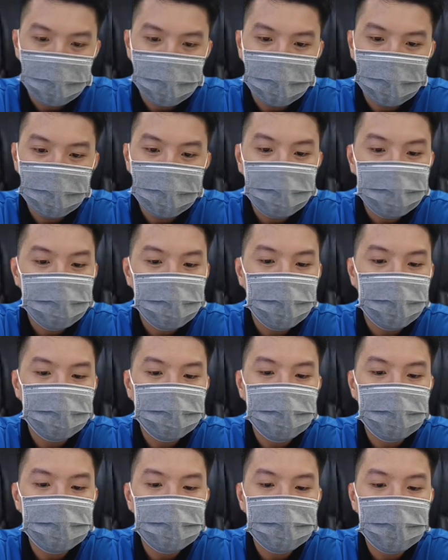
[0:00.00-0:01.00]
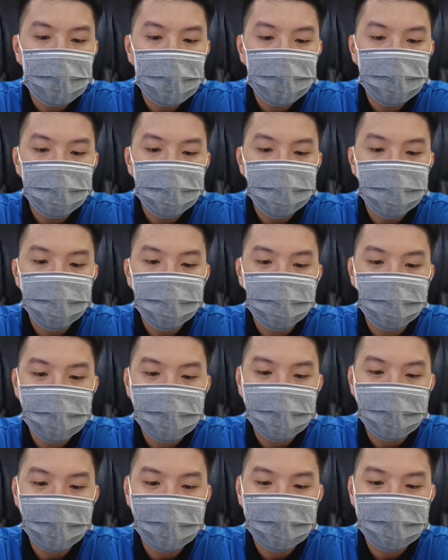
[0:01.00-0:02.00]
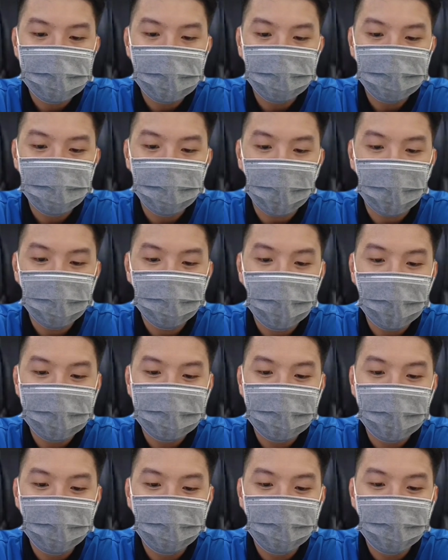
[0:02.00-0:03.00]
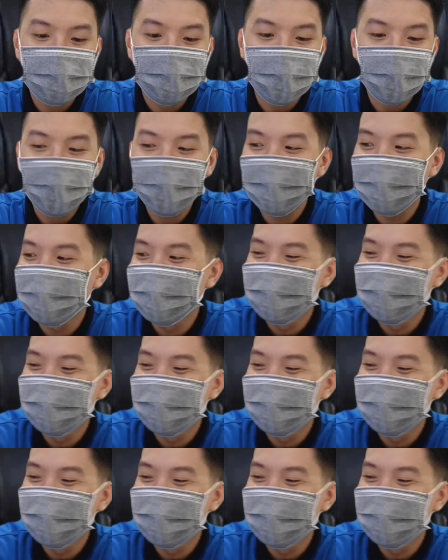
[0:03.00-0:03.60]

anh ơi cho em xin giá con Jupiter sao chổi bạc nhám tem đỏ